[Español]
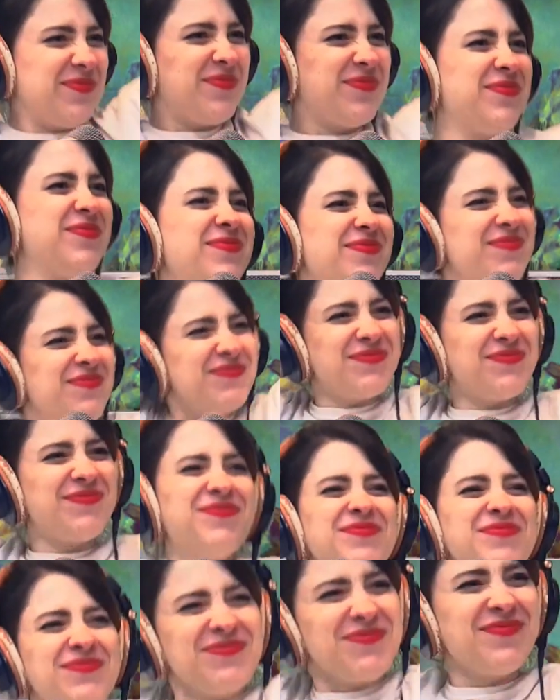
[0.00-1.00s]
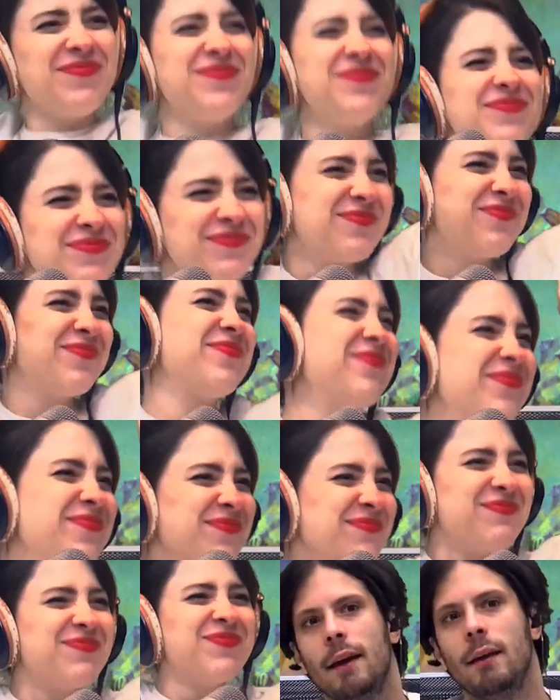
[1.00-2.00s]
poco más y es como
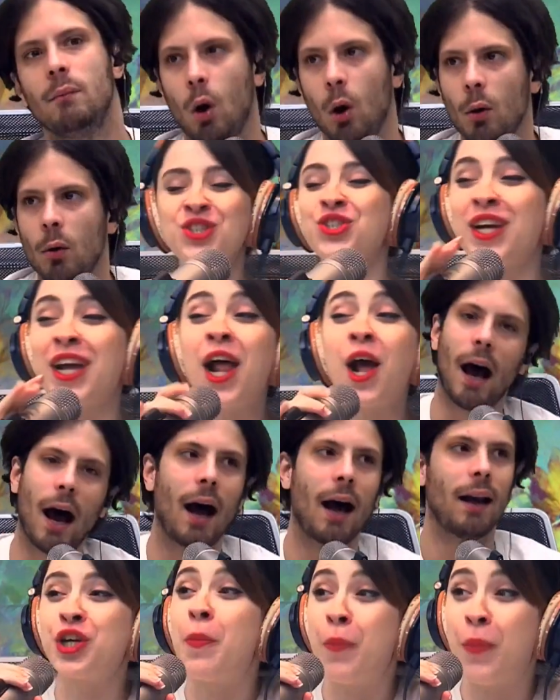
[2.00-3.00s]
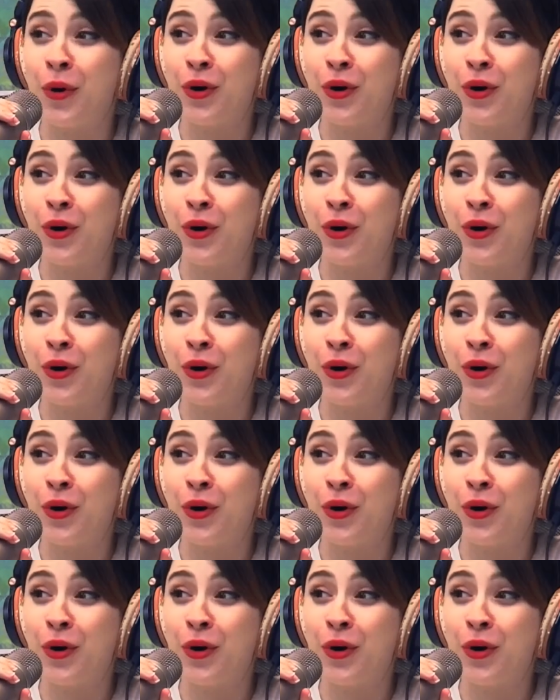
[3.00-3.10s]
Ok, movida, la escucho alegría. en